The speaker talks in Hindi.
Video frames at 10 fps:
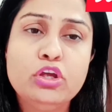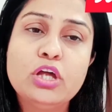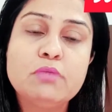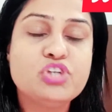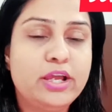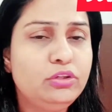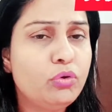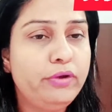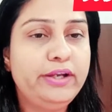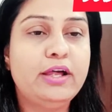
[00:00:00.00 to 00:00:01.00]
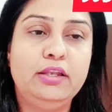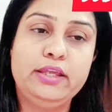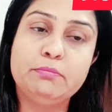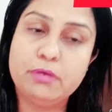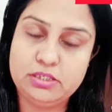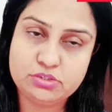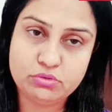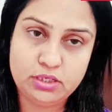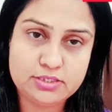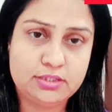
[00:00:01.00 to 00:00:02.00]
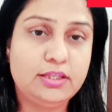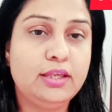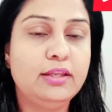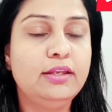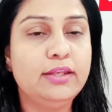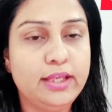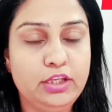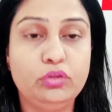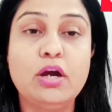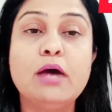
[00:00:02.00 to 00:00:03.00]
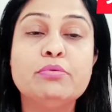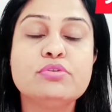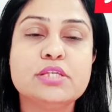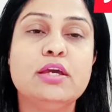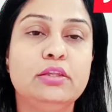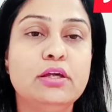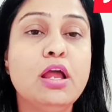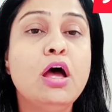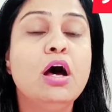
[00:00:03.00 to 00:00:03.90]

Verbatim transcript: तो आप चाहे तो ऑयल डालने के बाद इसको लगा सकते हैं नहीं तो आप उसके अंदर